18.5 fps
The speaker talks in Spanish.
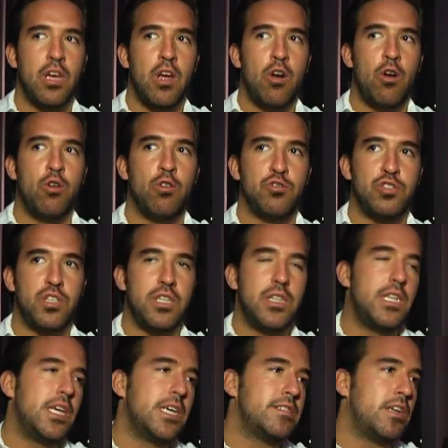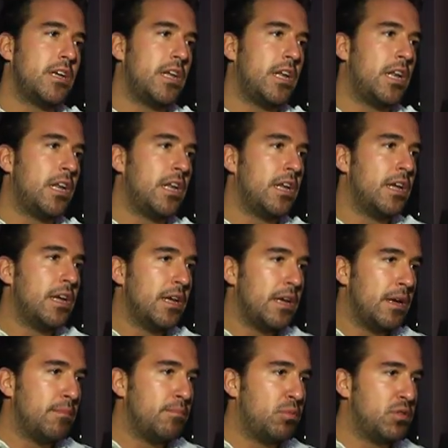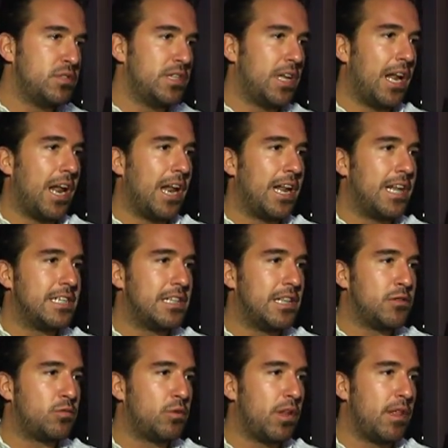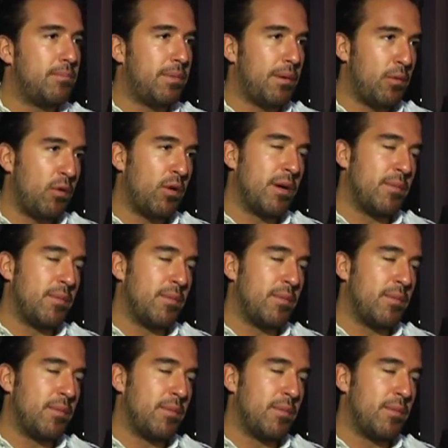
los 100 días del, pues de la legislatura de Pablo